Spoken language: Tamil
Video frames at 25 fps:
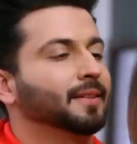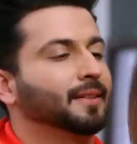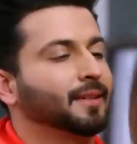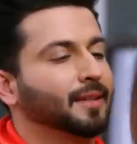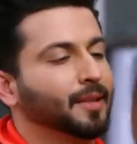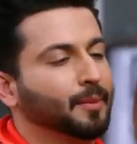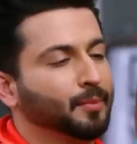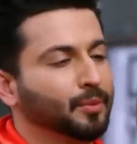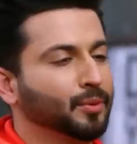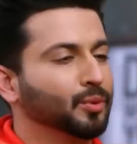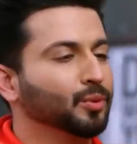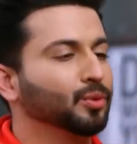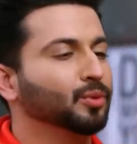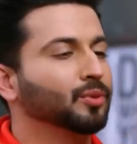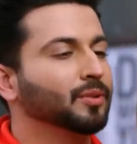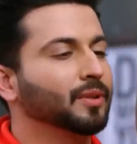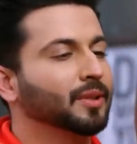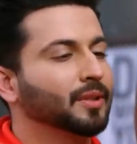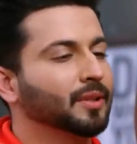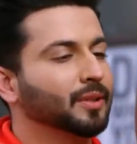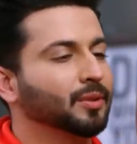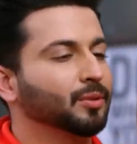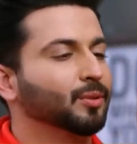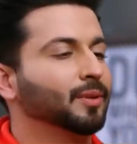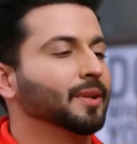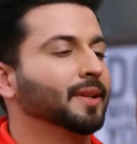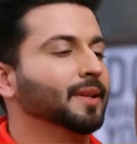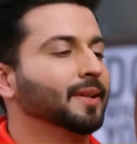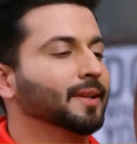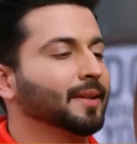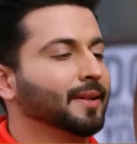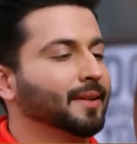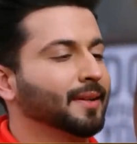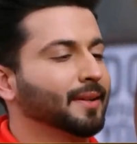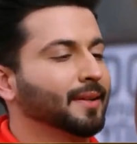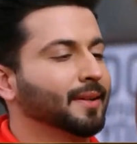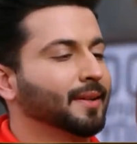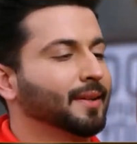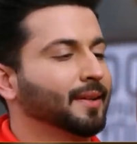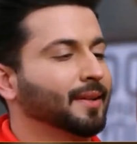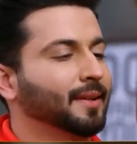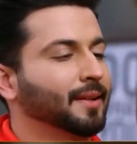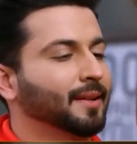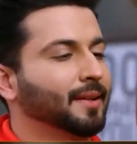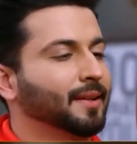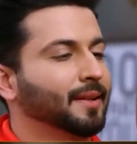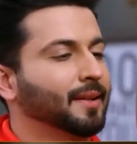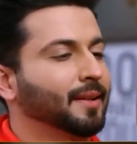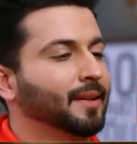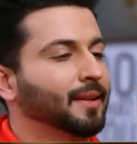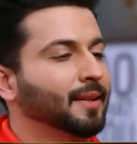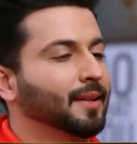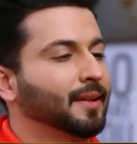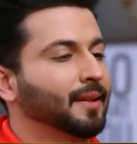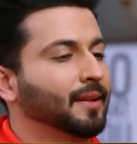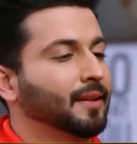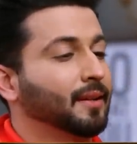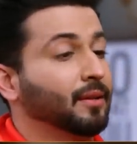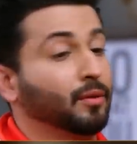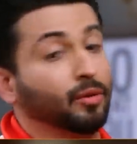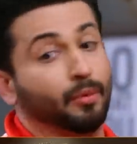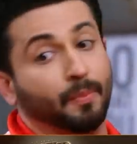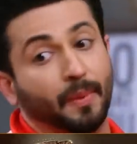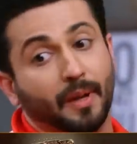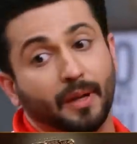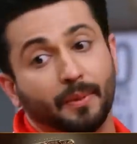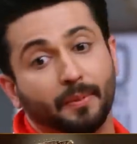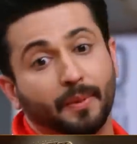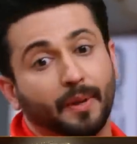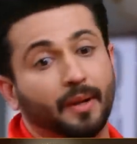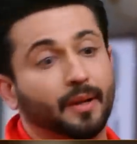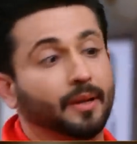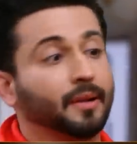நம்ம மத்தவங்கள விட ரொம்ப டிஃப்ரெண்ட் எல்லாரும் முதல்ல